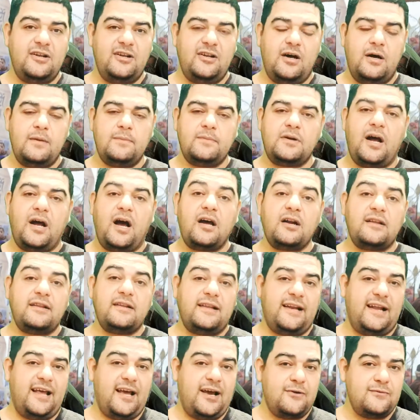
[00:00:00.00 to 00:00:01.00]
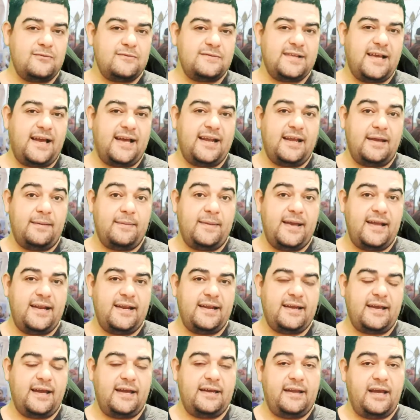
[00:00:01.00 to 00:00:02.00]
الأمر عرض الأوس على
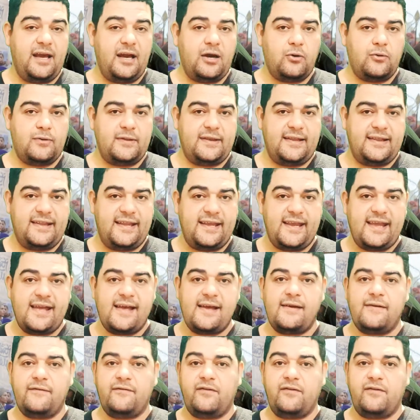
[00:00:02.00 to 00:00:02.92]
مالك أن يأخذ الدية